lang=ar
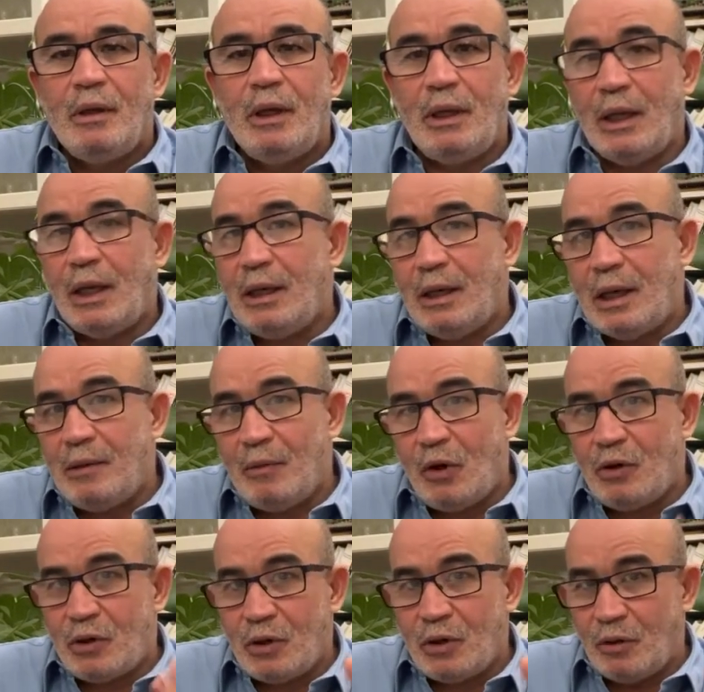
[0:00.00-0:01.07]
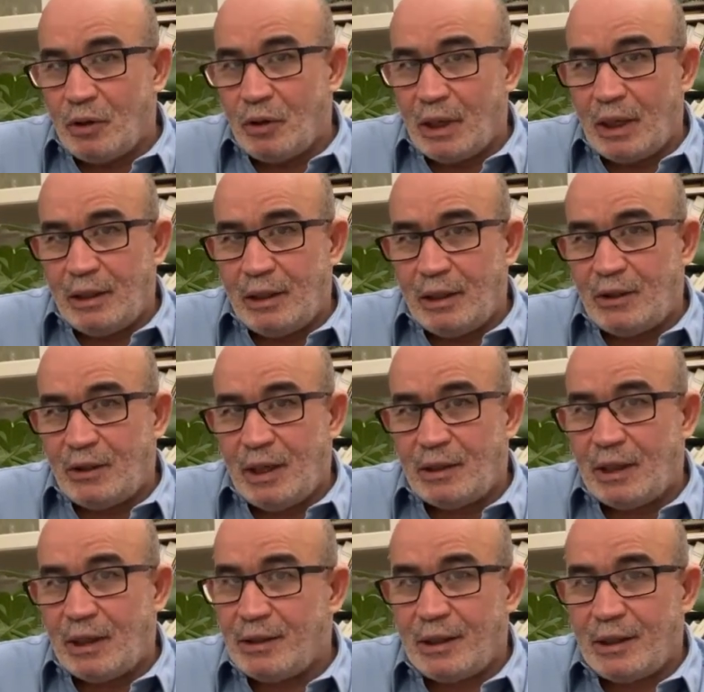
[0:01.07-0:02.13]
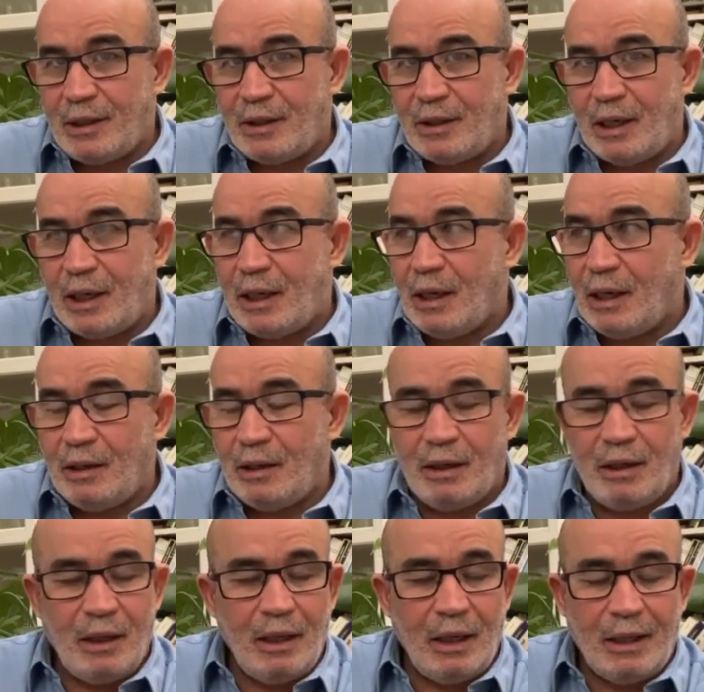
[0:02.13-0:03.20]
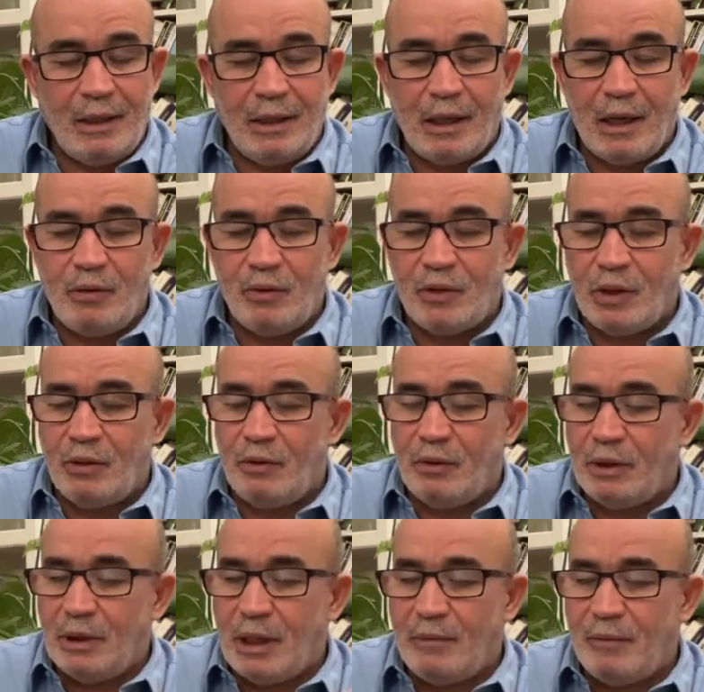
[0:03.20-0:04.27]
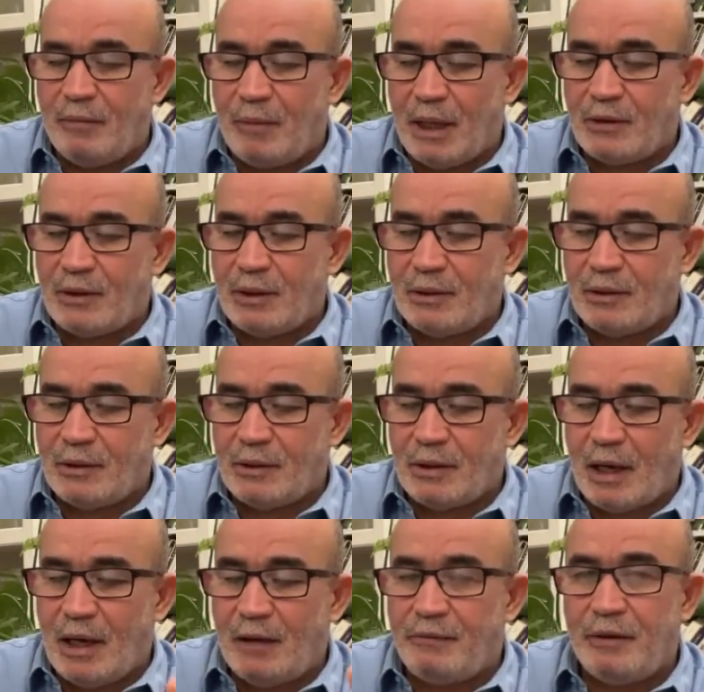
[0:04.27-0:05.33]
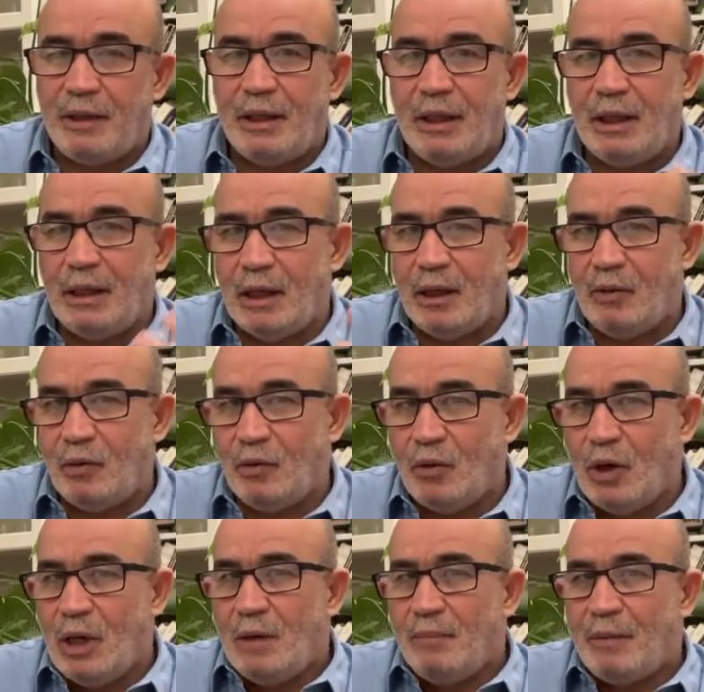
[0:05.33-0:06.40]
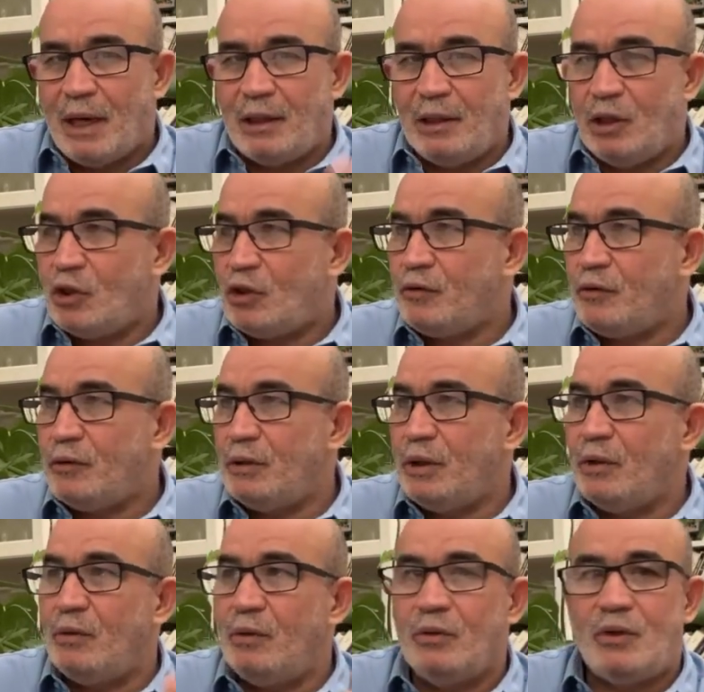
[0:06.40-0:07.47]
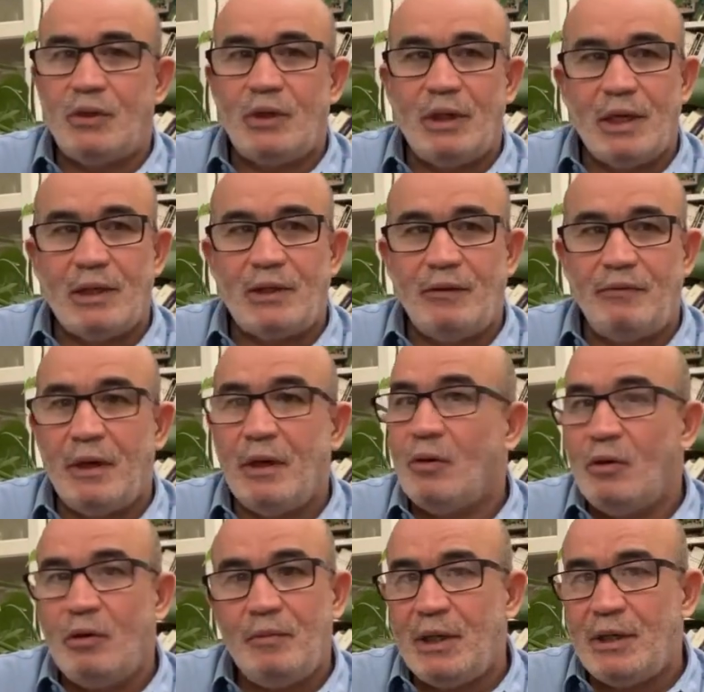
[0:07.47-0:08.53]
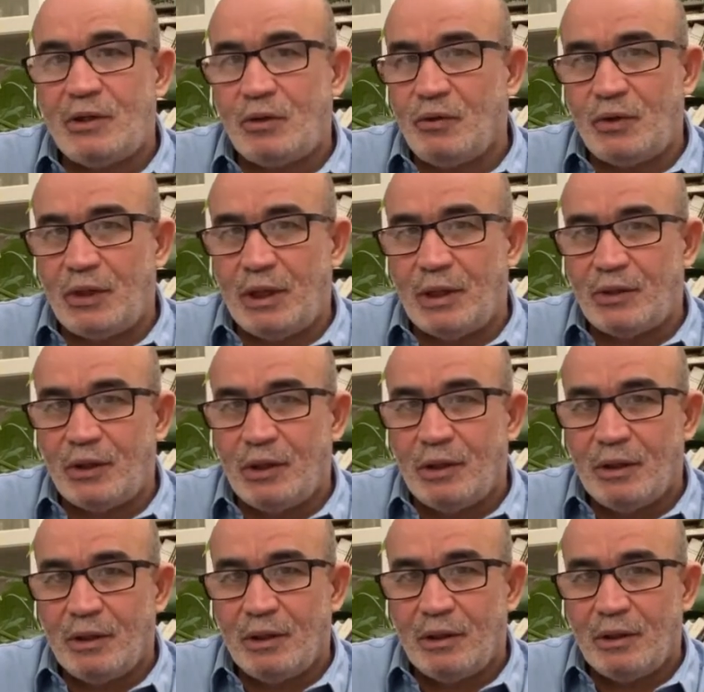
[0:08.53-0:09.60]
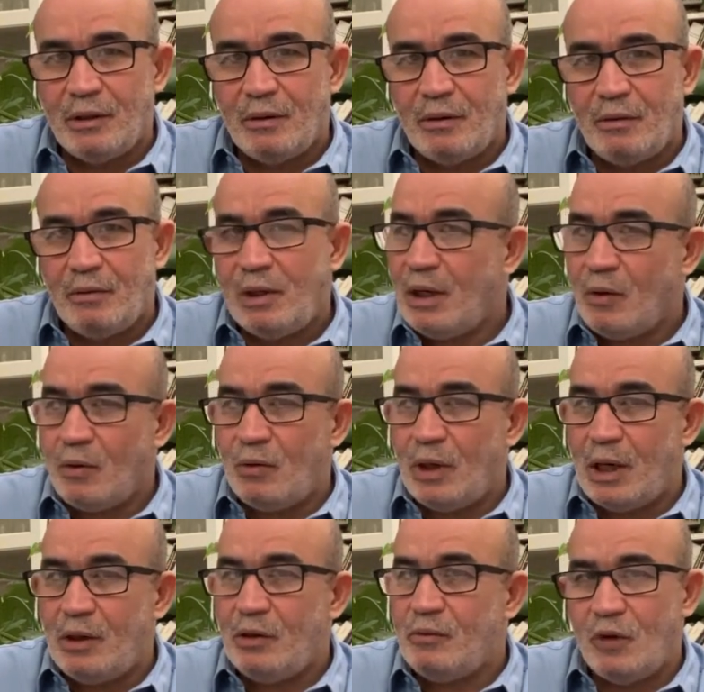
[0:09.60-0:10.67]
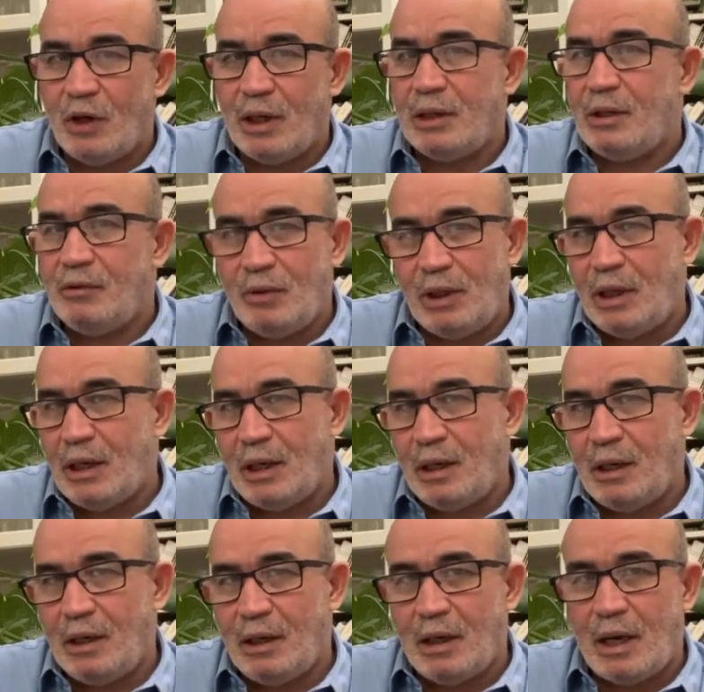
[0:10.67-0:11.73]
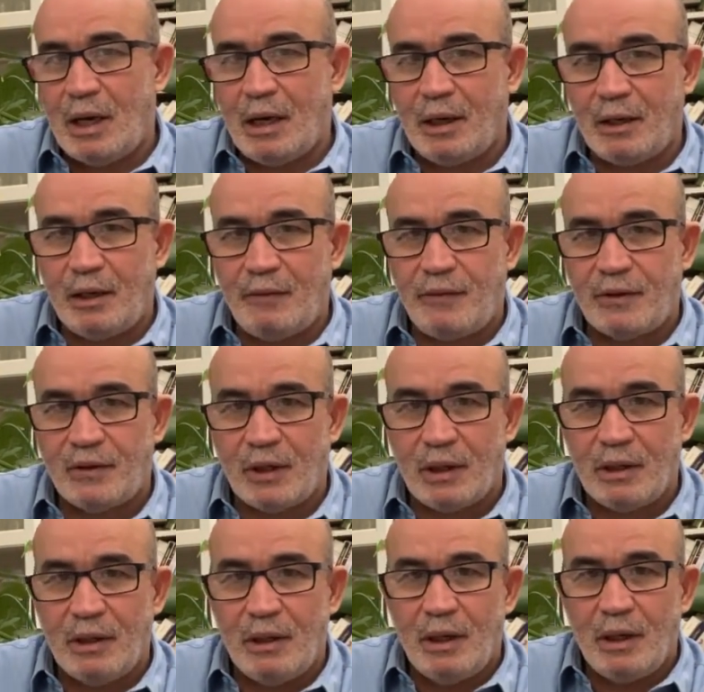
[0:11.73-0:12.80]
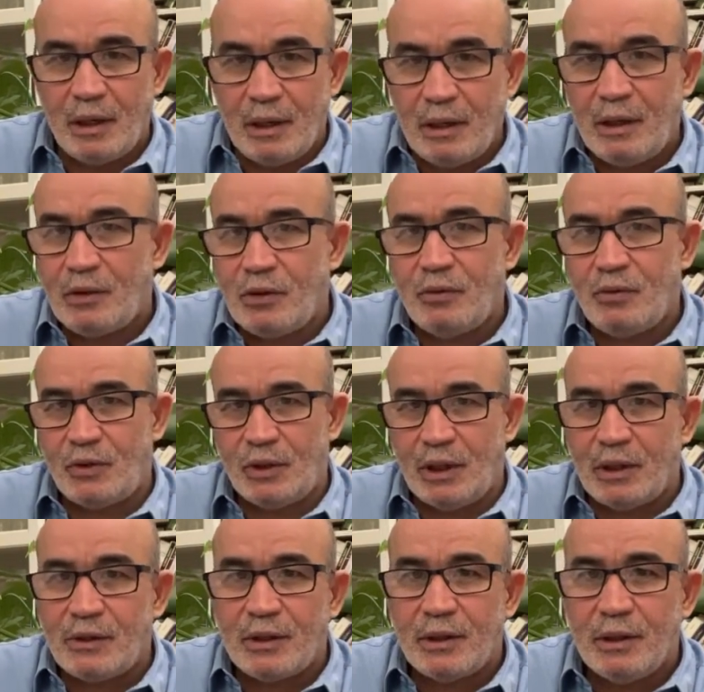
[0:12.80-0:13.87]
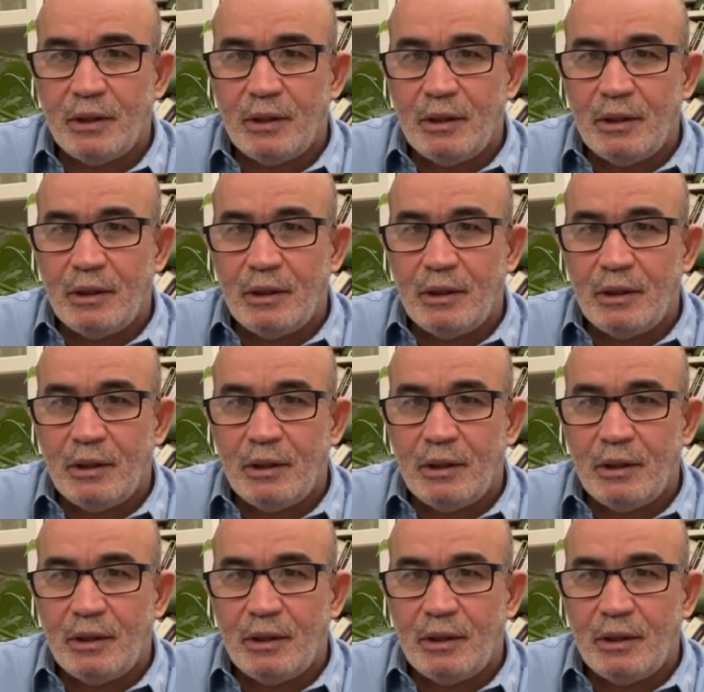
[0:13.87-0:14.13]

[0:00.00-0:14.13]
اذا انا ما كنتش نظن رايدر سياسه انا شخصيا يعني كانوا يسالوني دائما بعض الصحفيين او بعض اللي يوصفوني يقولوا السياسي فلان نقول لهم لست سياسي وانا اقولها اليوم وغدا والى اخر نفس يعني أنا لست سياسي